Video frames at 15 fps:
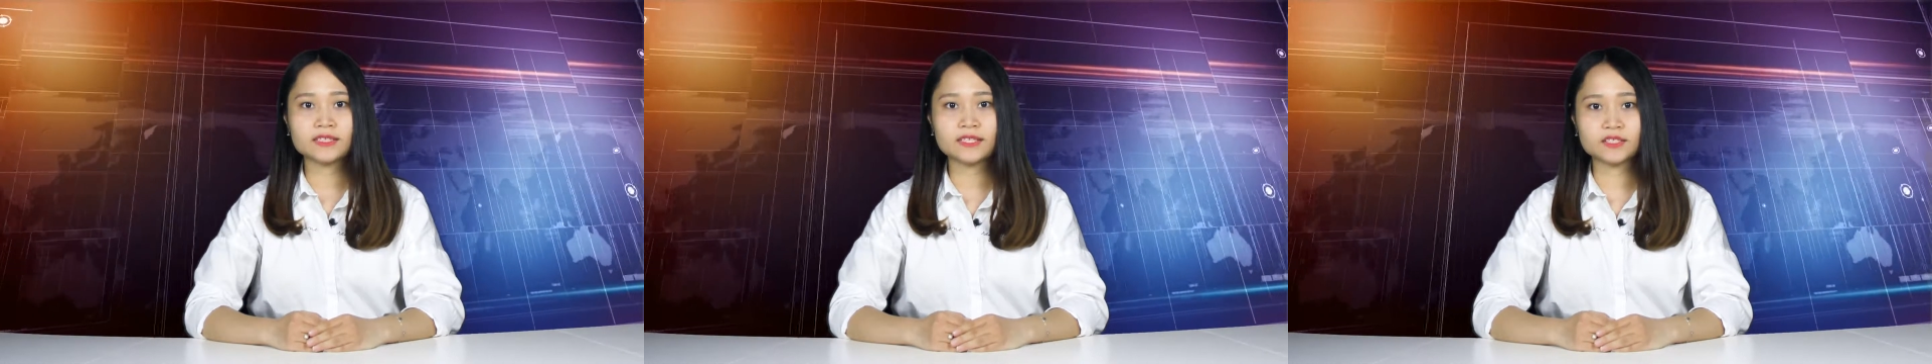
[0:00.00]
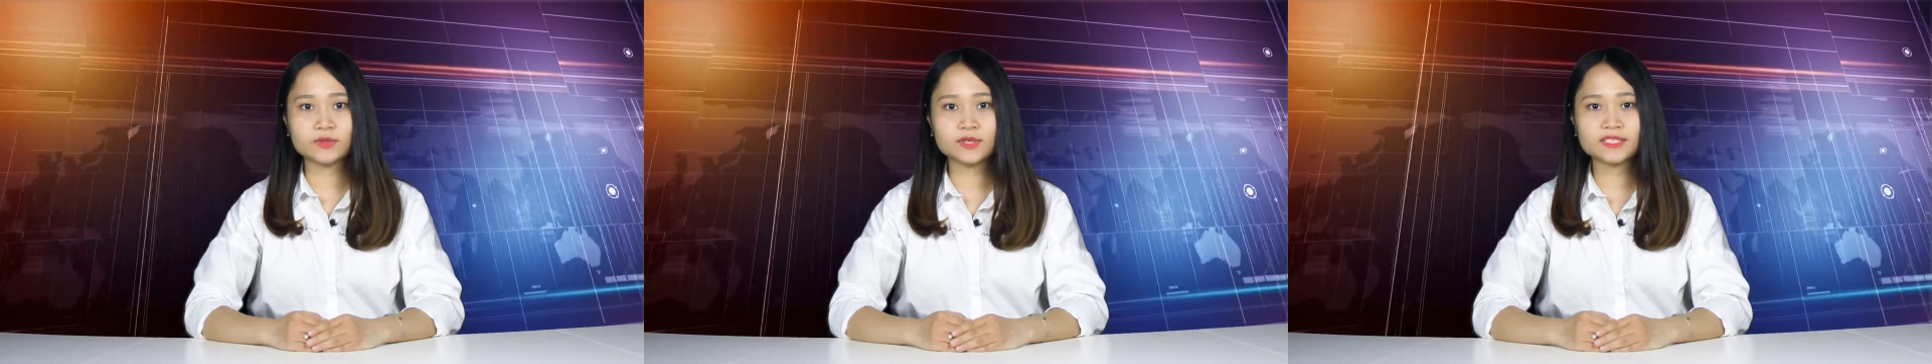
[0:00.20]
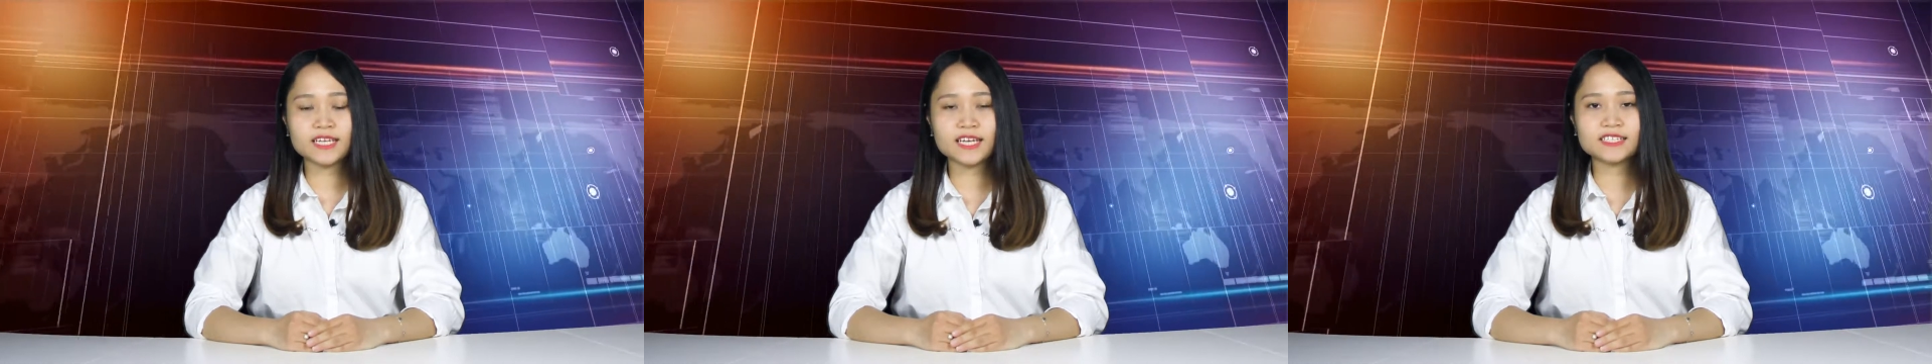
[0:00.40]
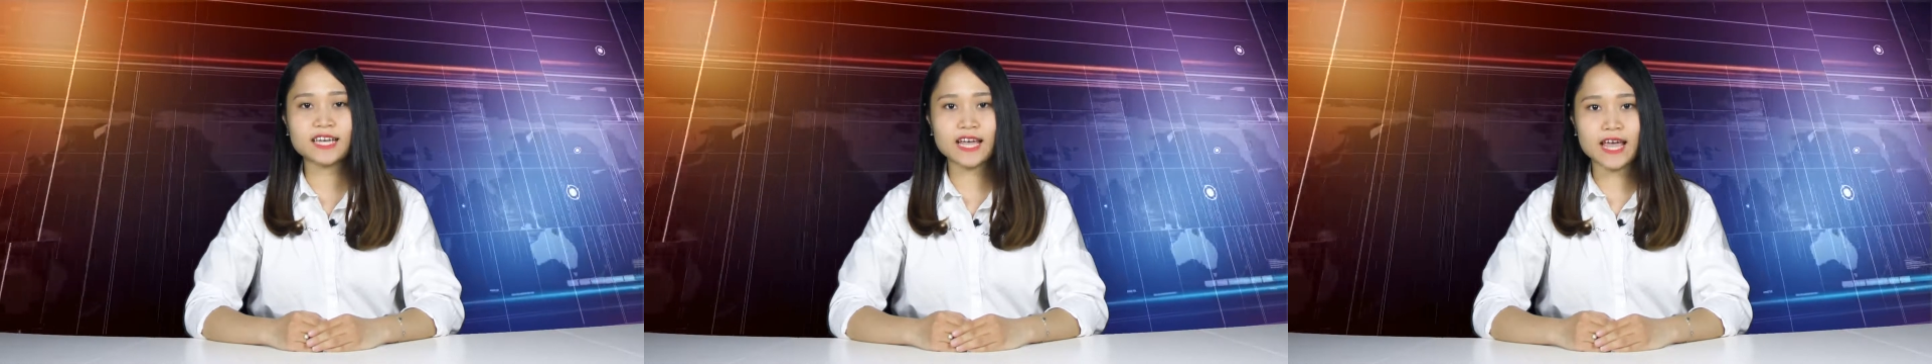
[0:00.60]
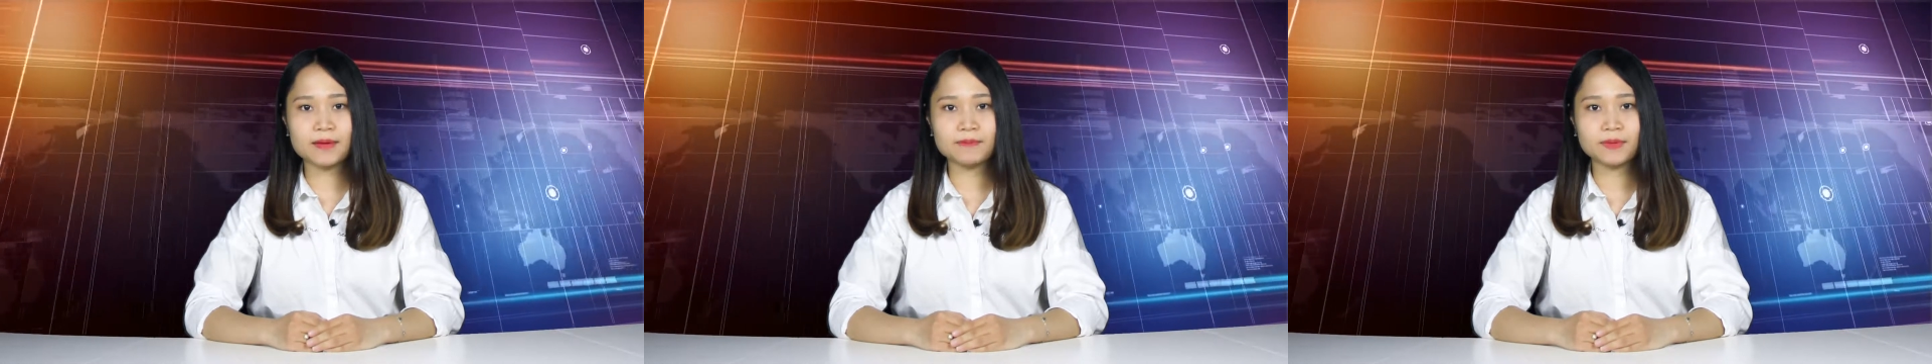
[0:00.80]
Tỷ suất chết trẻ
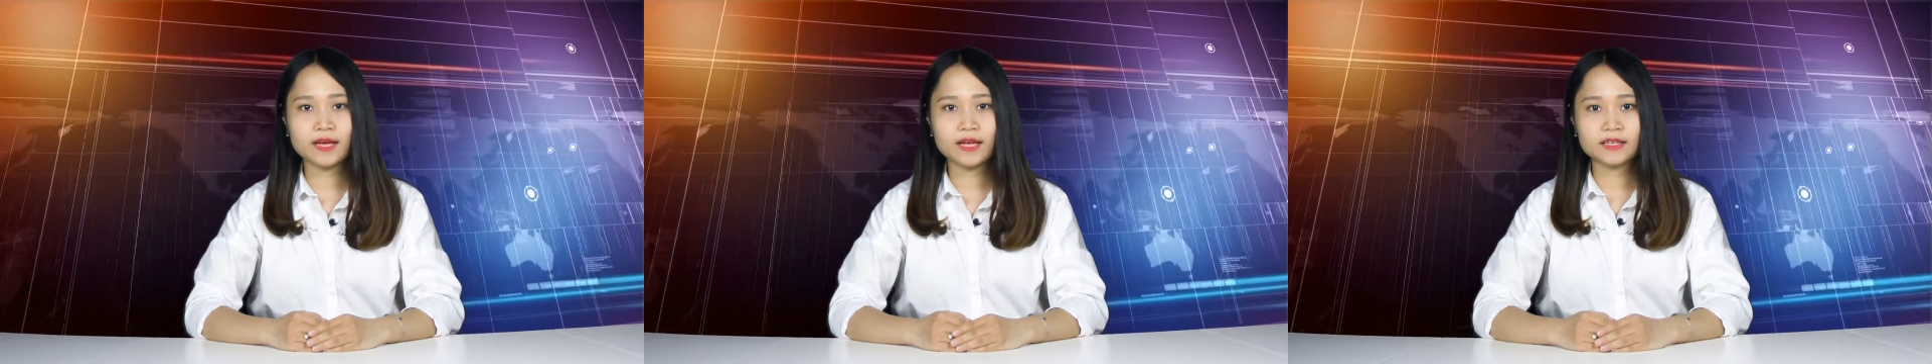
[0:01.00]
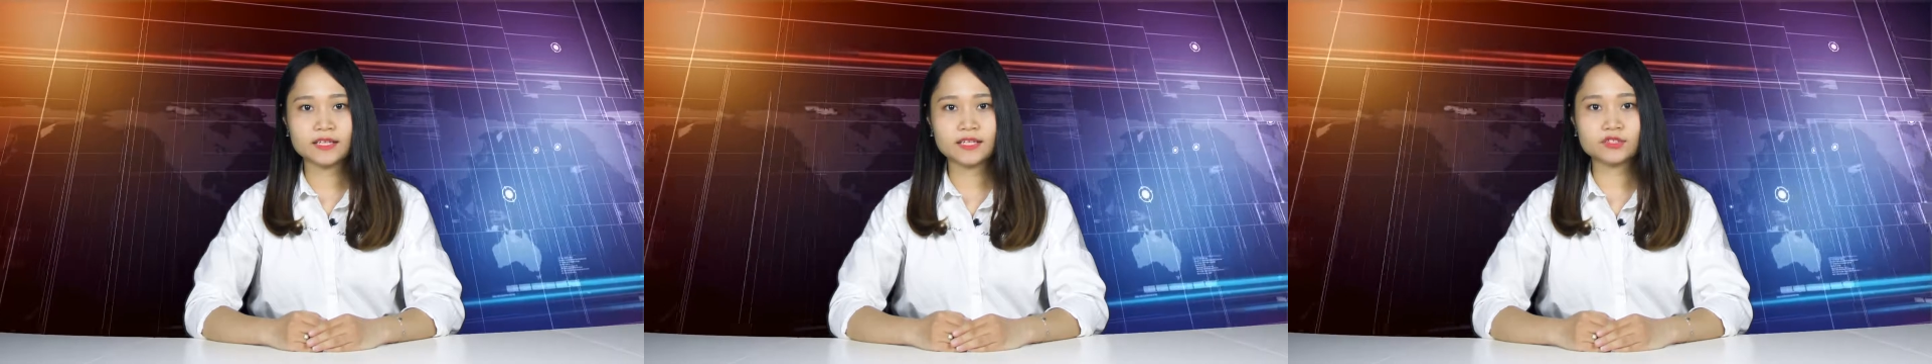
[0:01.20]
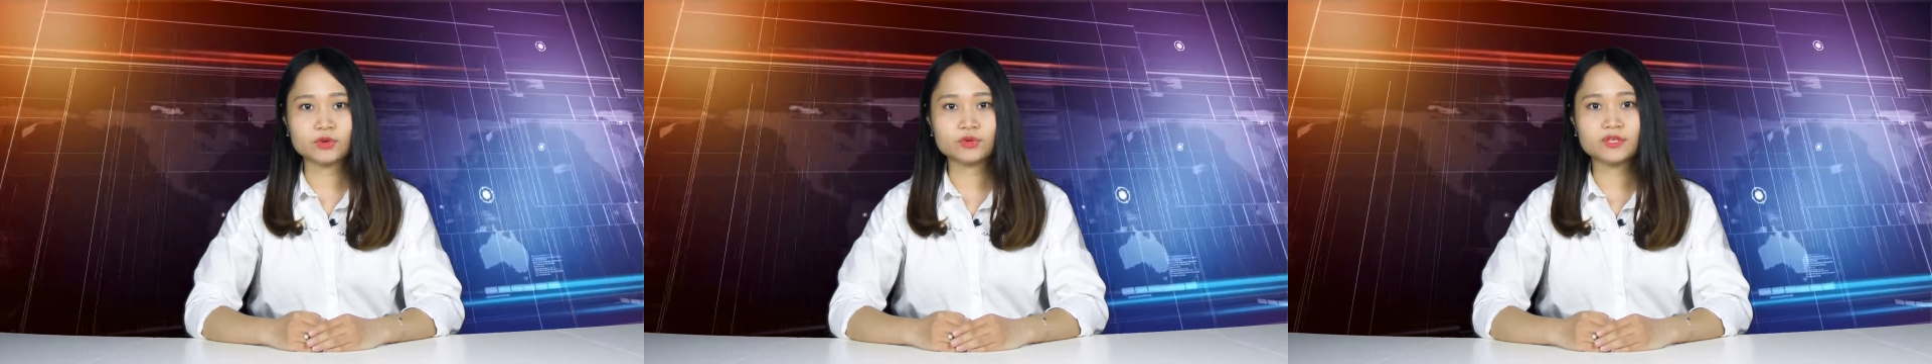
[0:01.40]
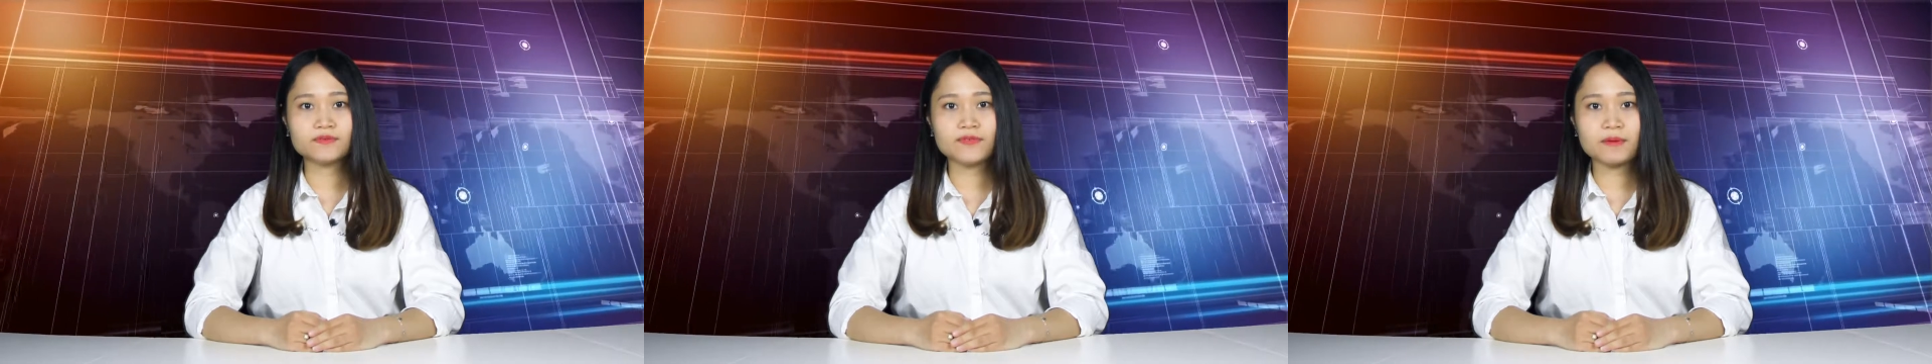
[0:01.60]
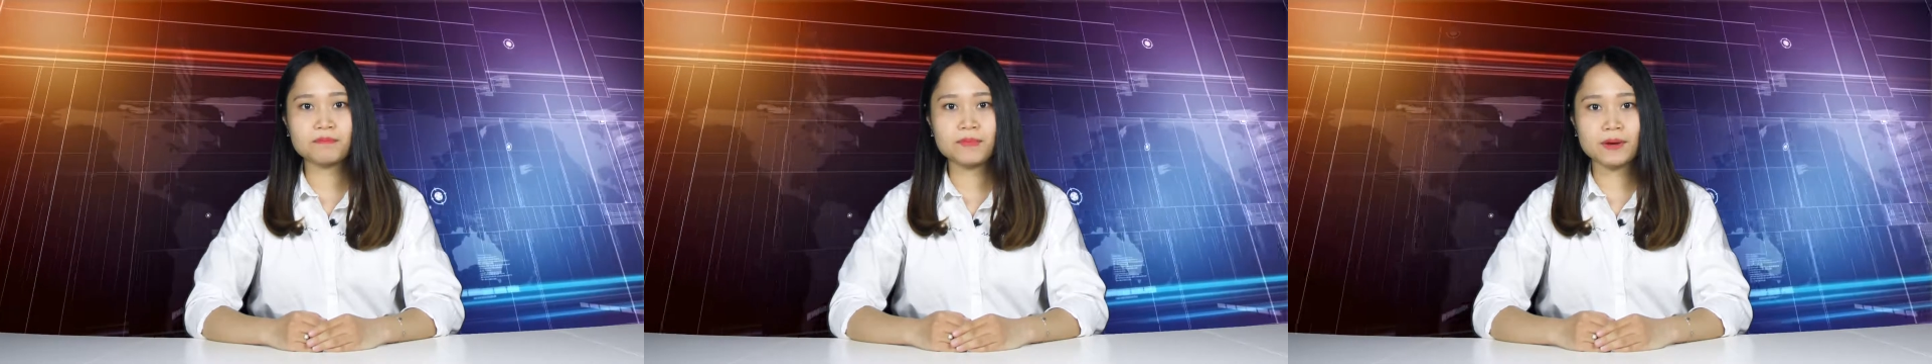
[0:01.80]
em, tỷ số tử
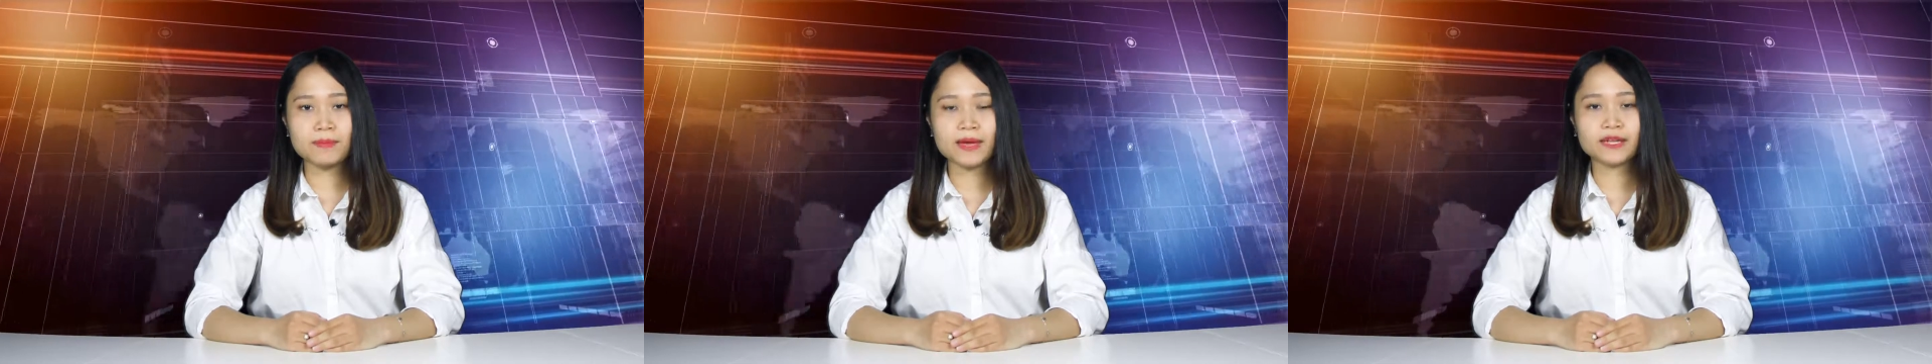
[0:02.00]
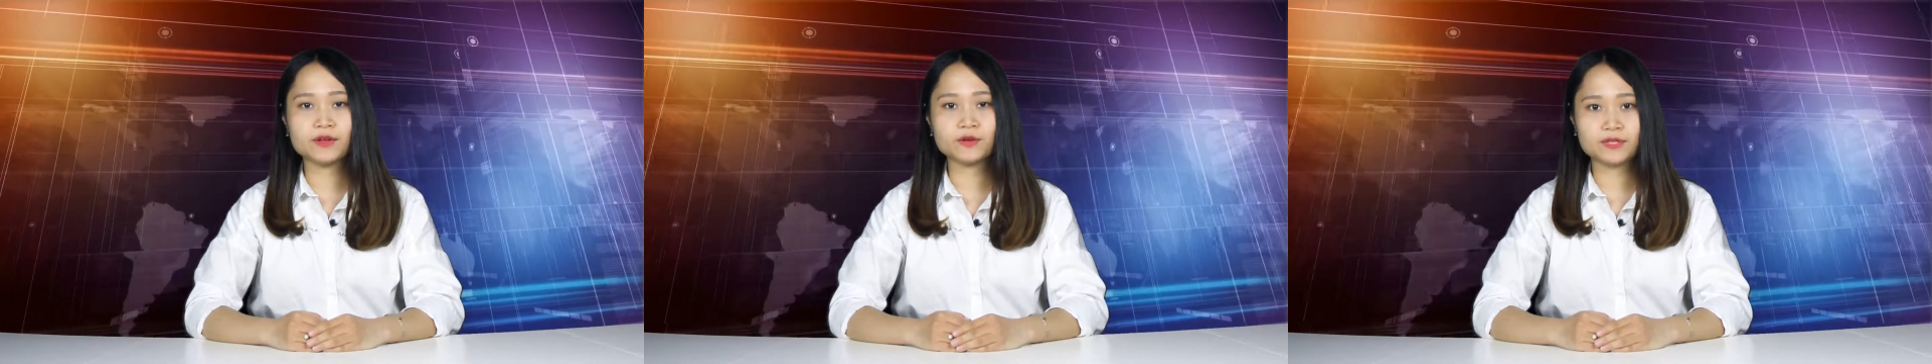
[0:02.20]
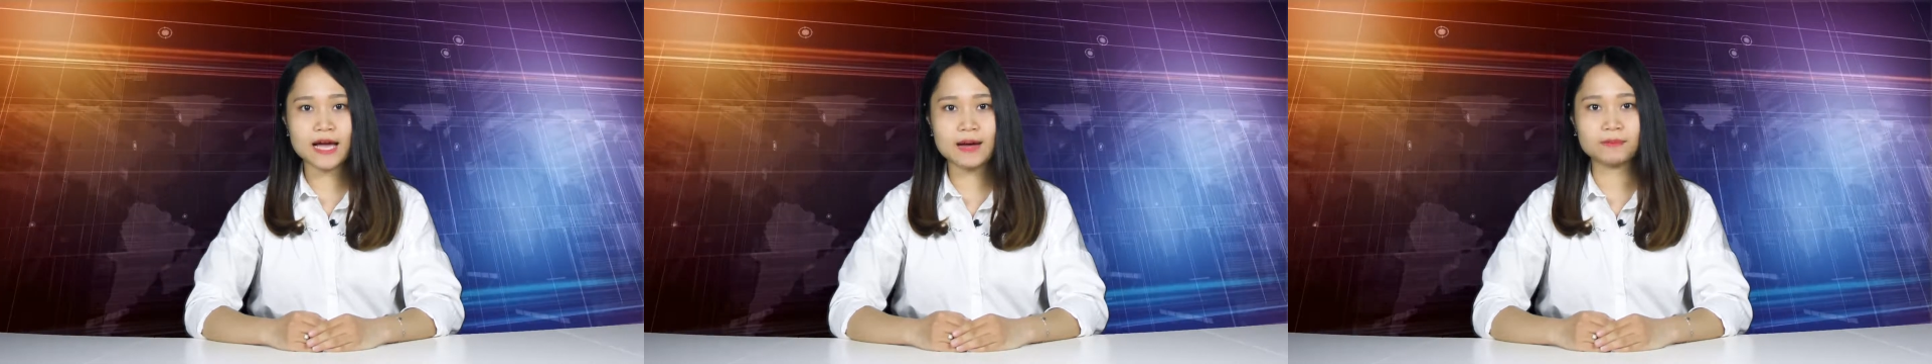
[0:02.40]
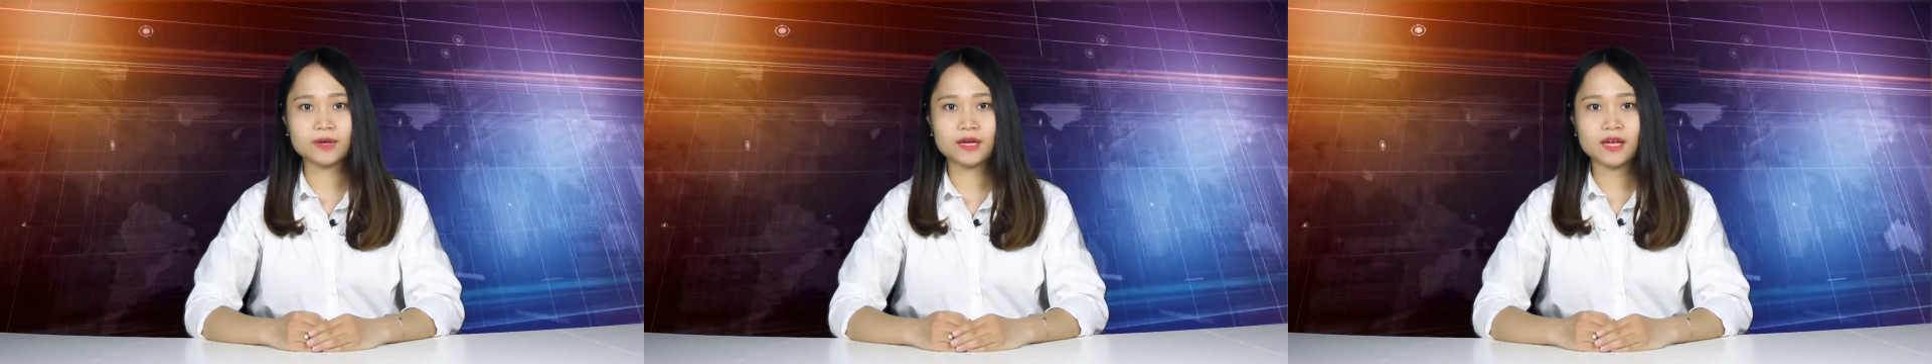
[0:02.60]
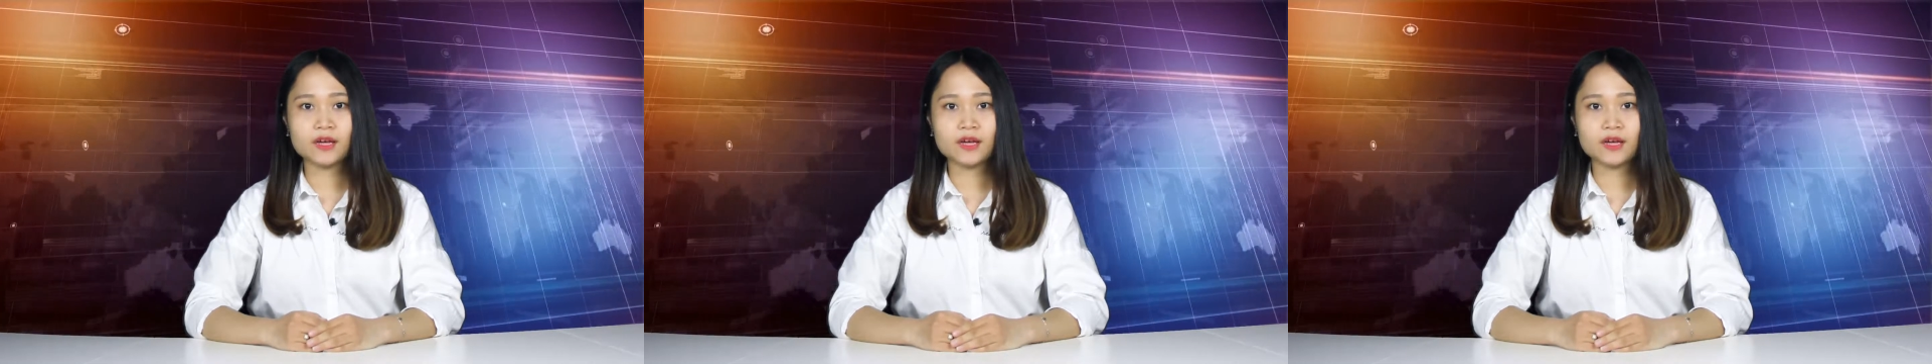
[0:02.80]
vong bà mẹ đều giảm,